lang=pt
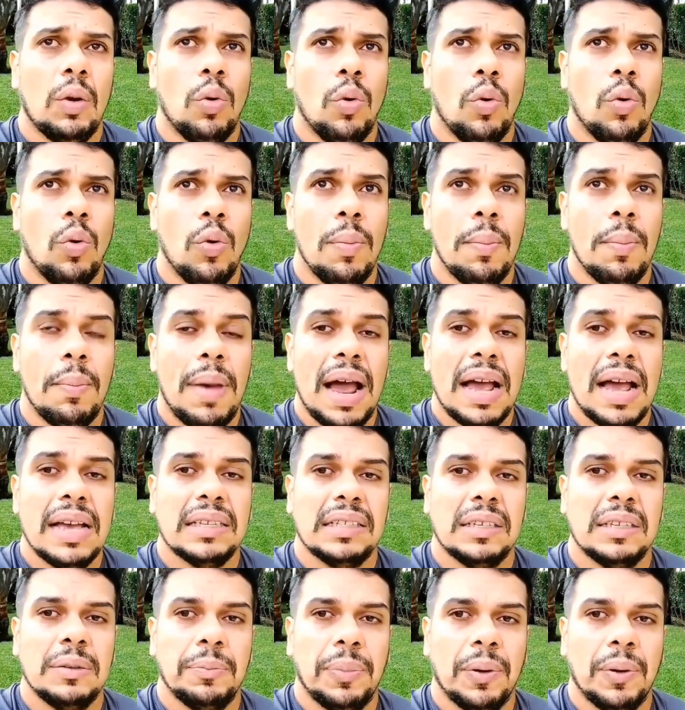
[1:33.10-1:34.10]
o
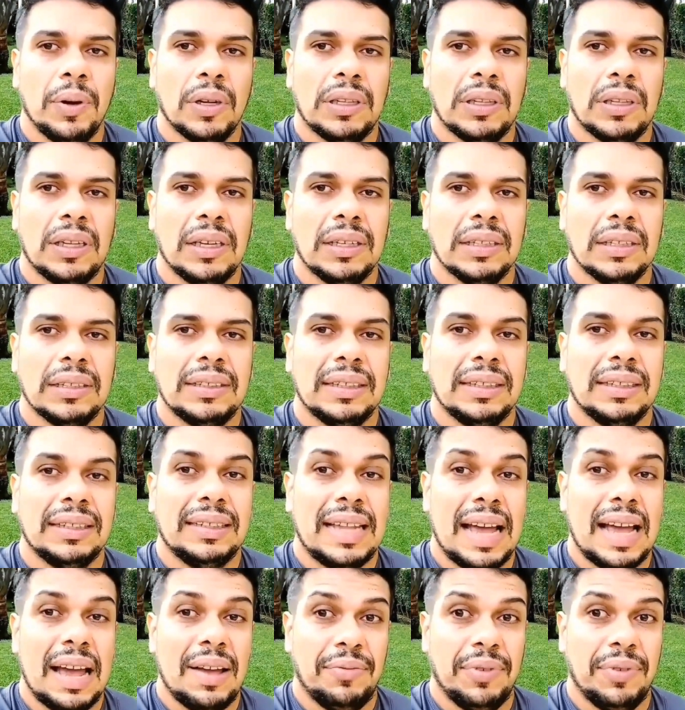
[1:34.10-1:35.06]
mais importante da